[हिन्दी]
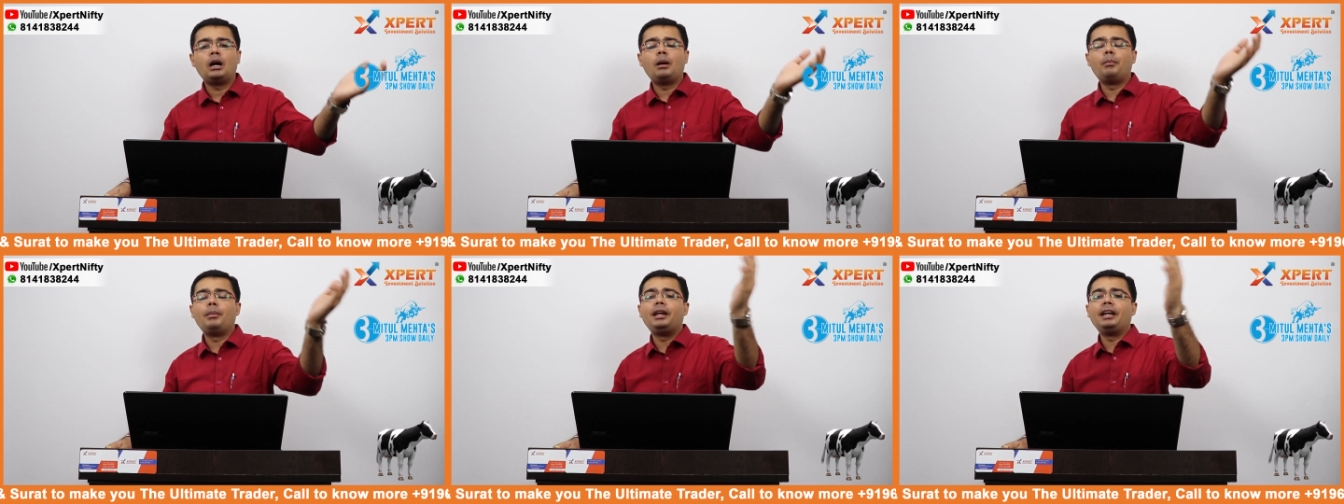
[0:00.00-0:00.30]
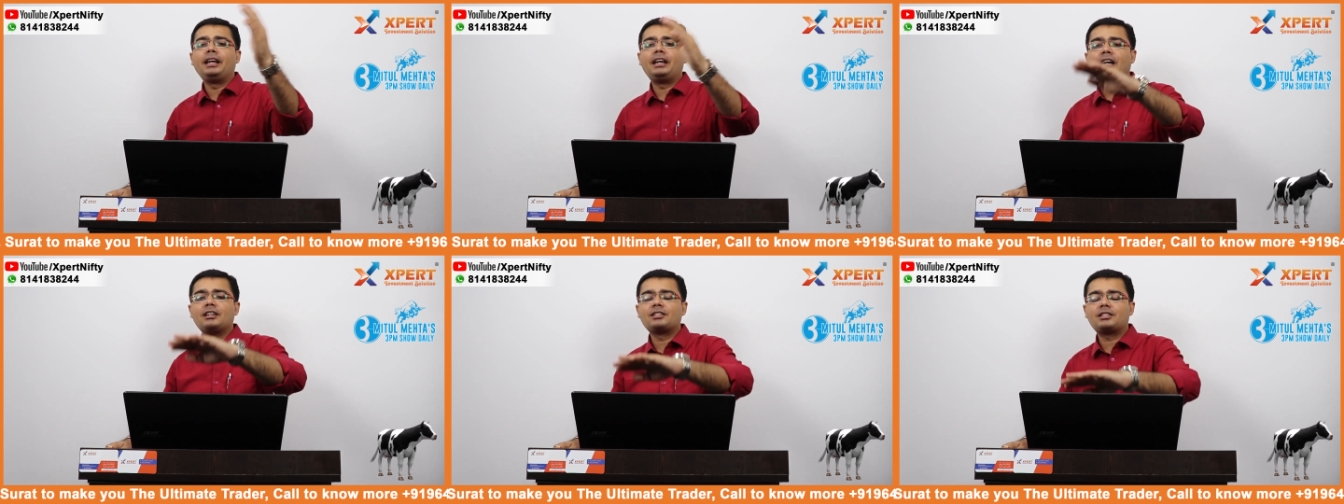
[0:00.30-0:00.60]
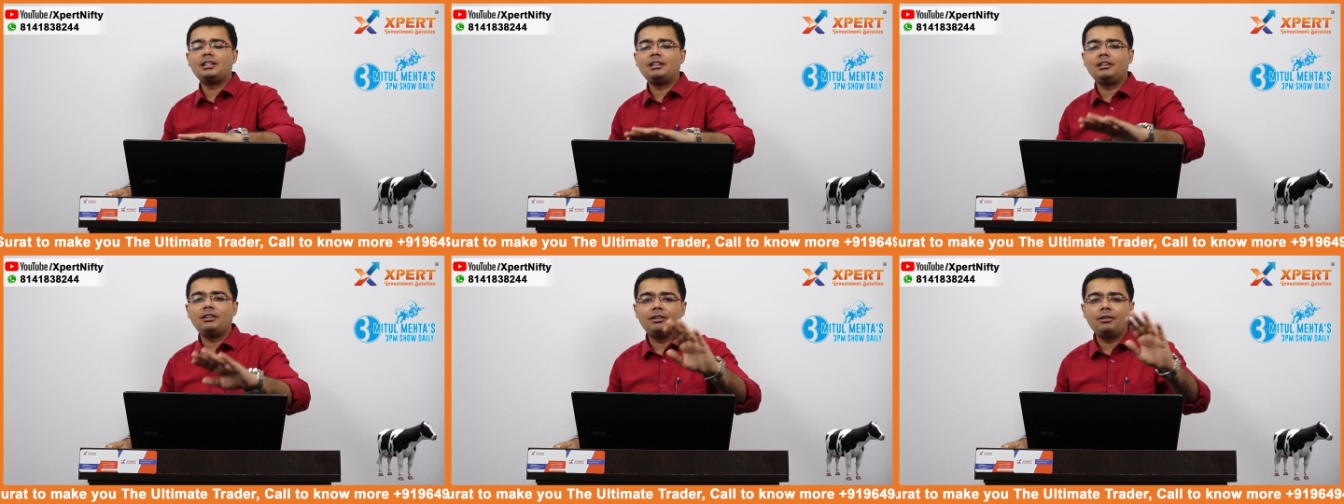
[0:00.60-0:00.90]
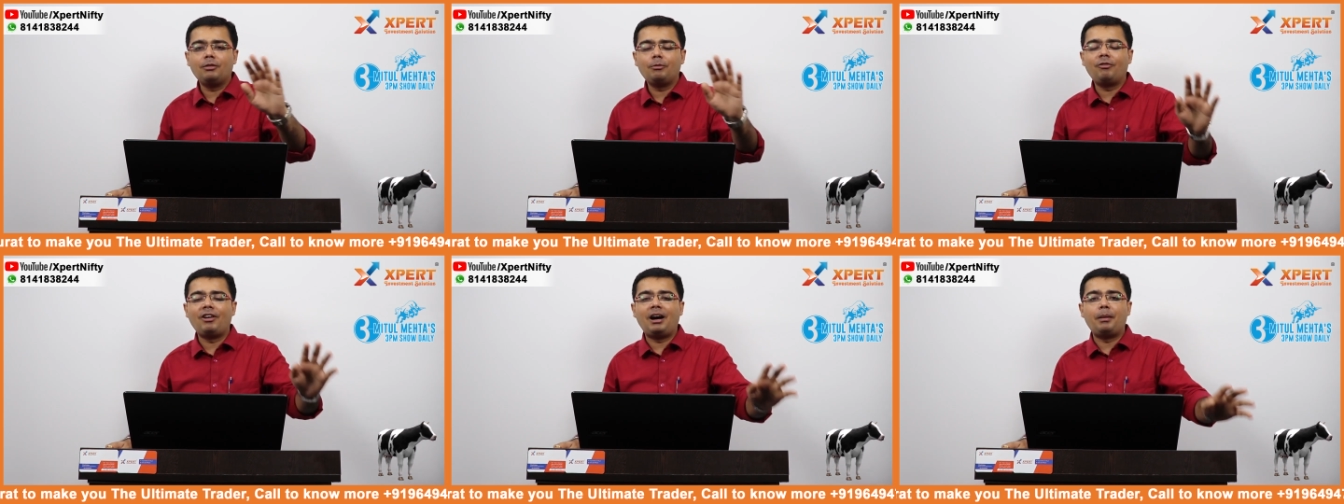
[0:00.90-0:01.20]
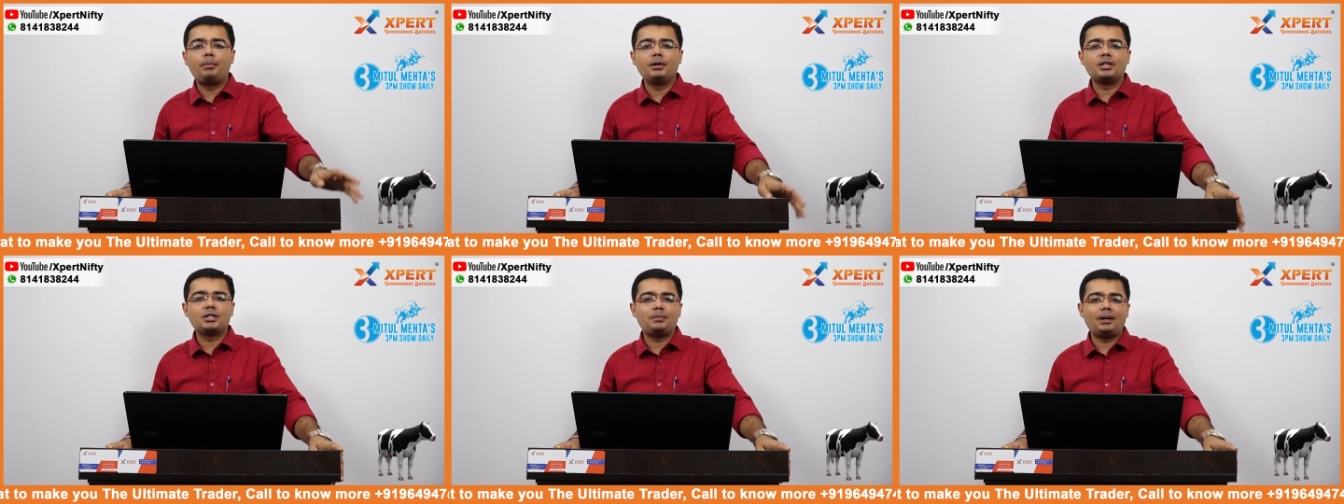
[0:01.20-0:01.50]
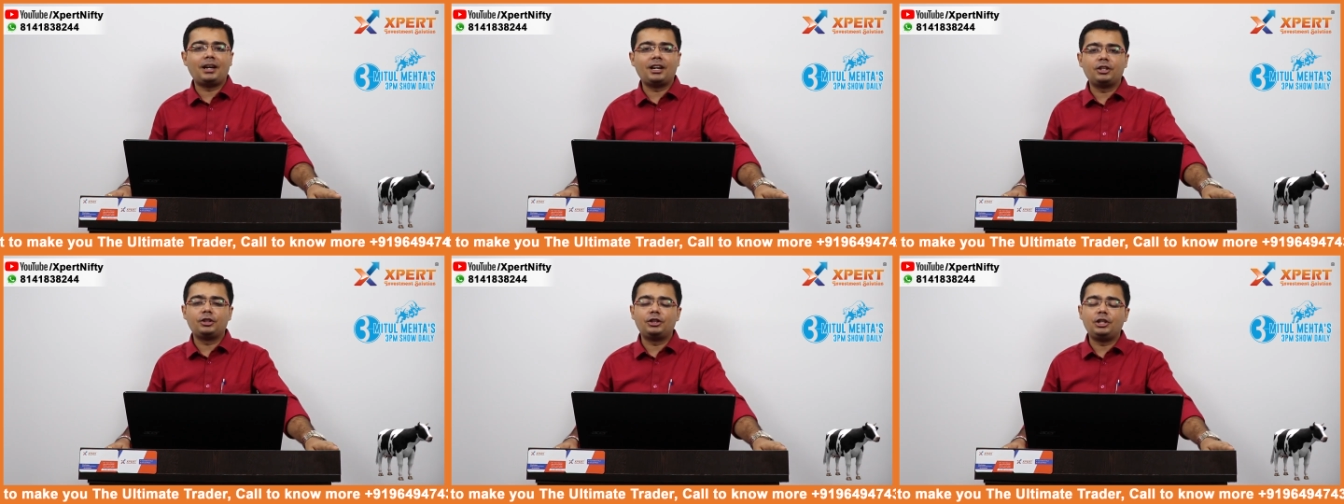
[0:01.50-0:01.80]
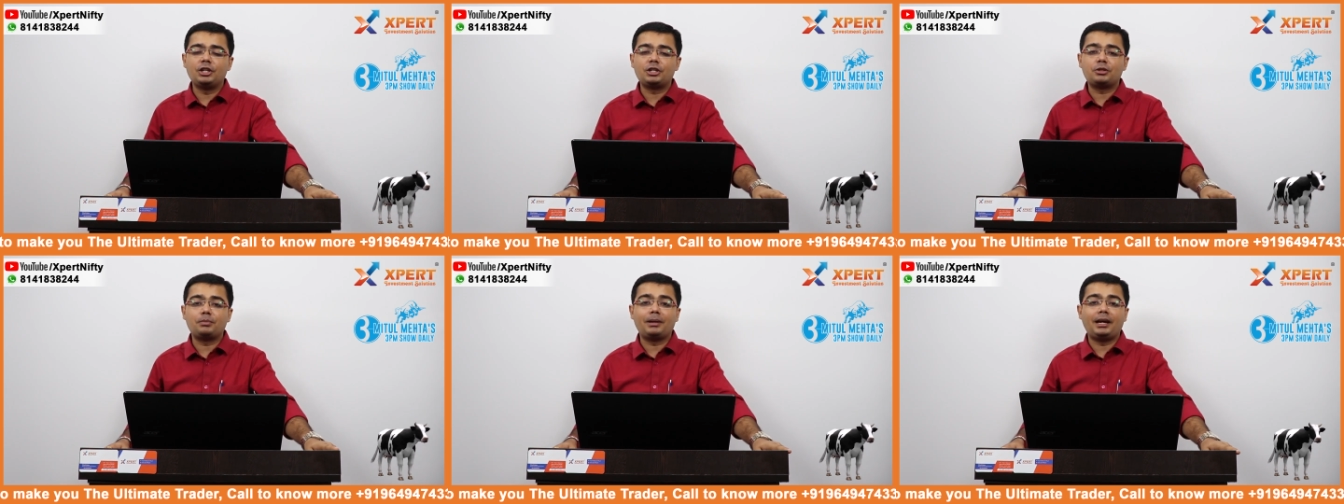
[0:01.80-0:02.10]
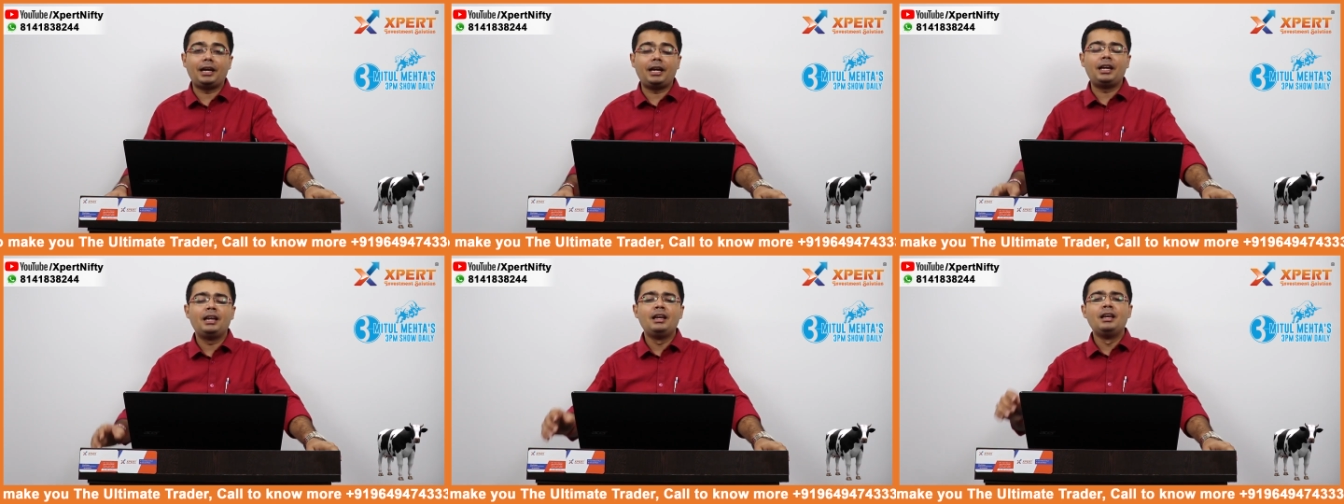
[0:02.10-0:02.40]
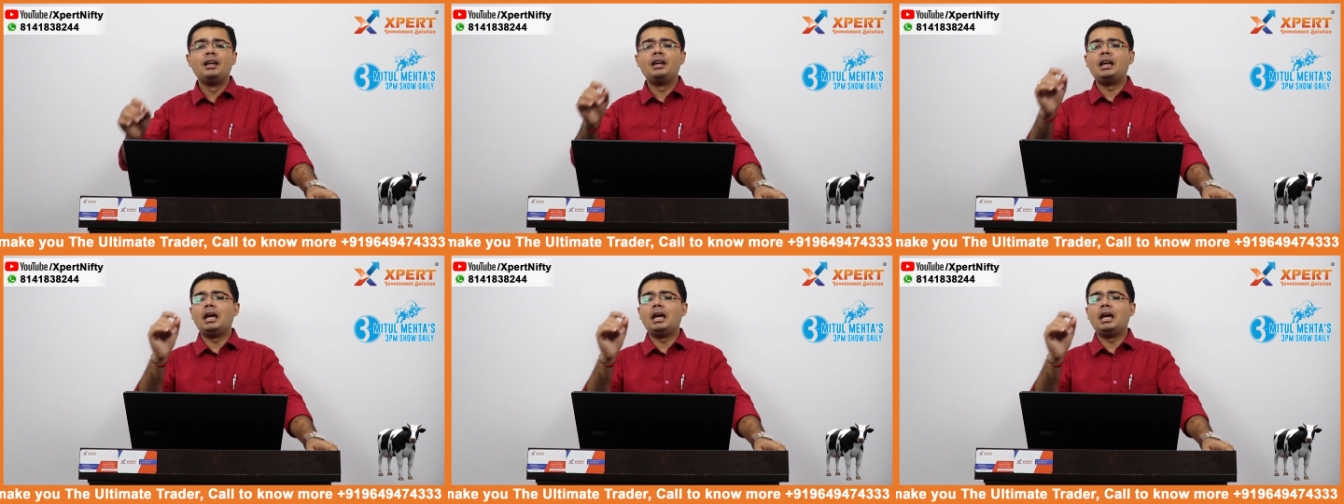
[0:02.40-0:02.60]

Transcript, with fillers: अमेरिका से वापस भारत देश में आए